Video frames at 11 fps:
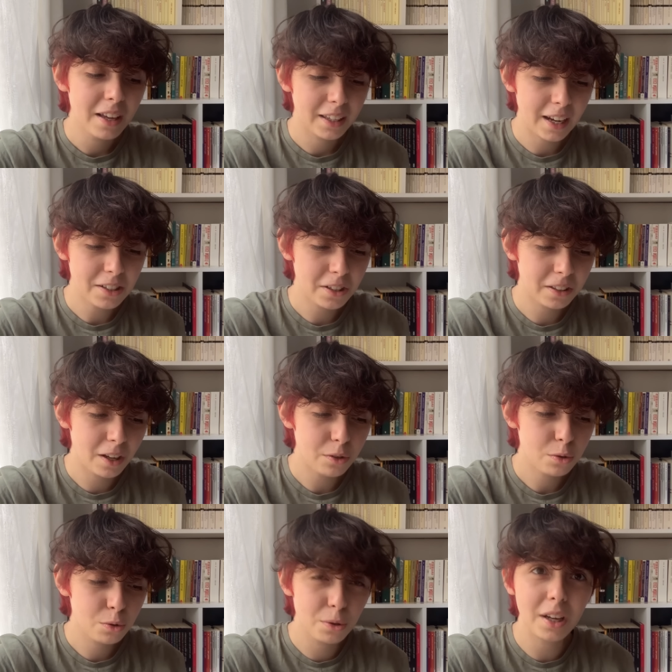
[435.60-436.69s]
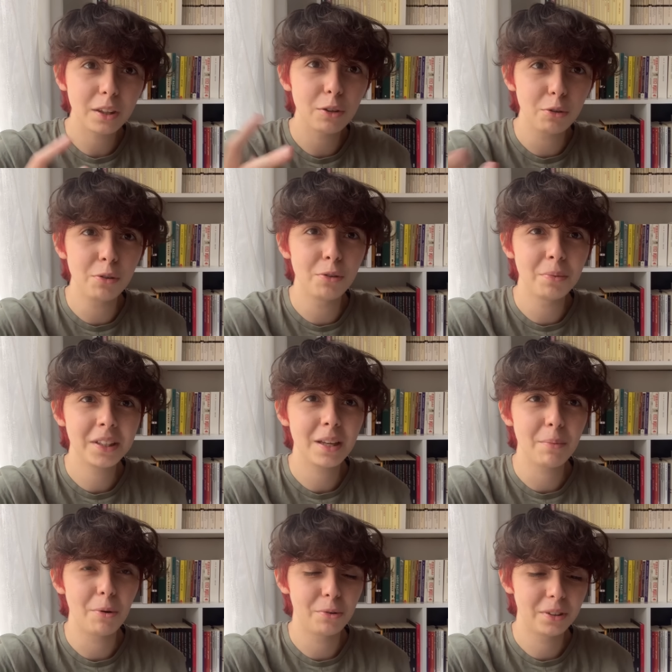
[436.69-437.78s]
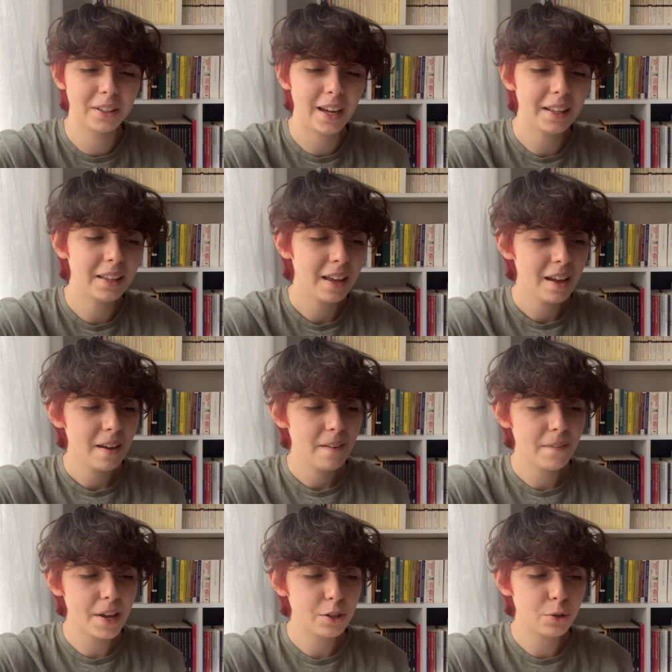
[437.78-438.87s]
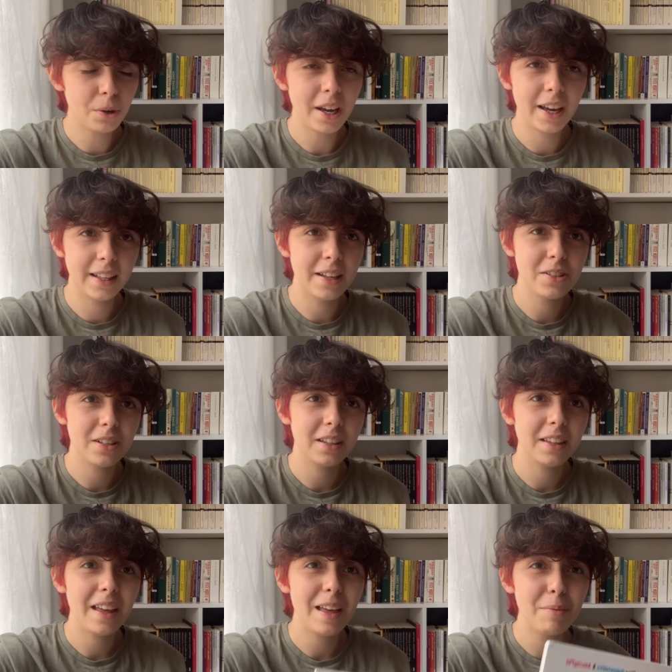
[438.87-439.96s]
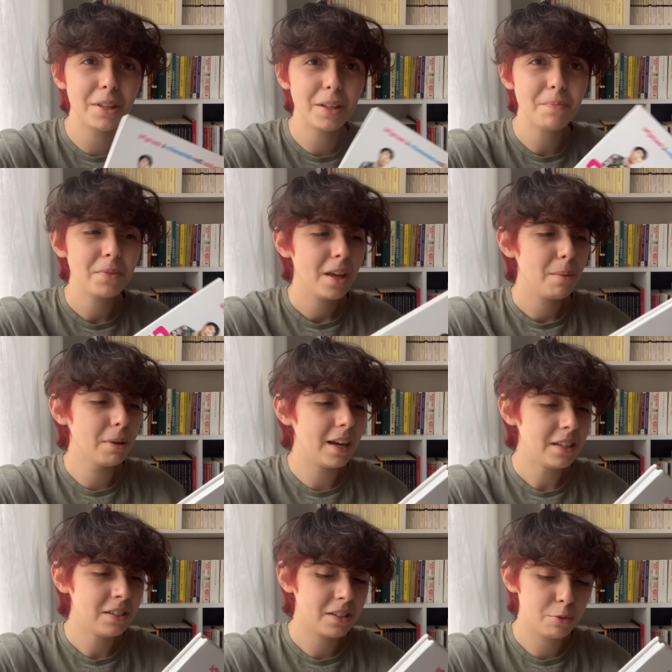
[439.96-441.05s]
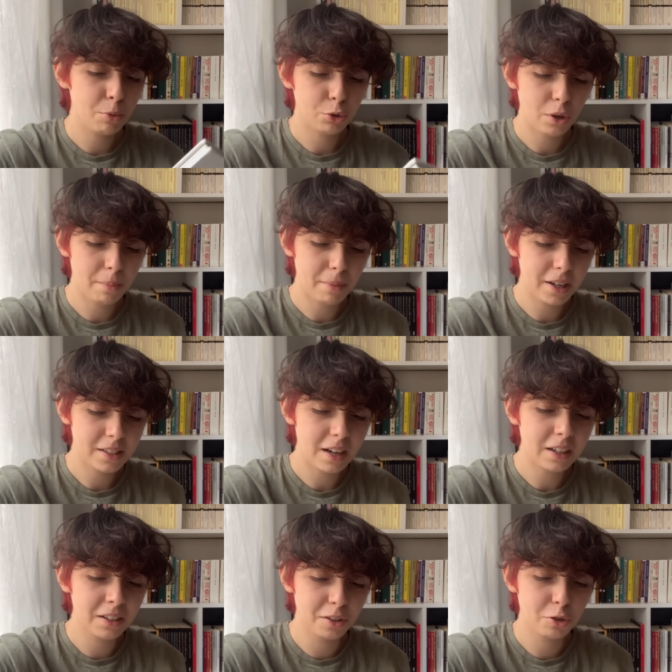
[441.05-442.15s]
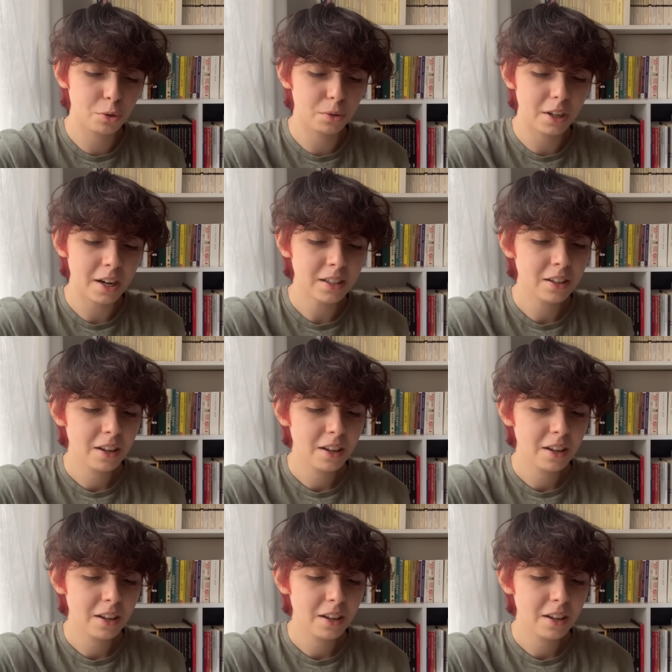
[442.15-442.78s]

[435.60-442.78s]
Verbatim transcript: Gerçekten sürekli güldüm kitabı okurken ve çok eğlenceliydi. Eminim birkaç kısma şu an baksalar cringe olurlar.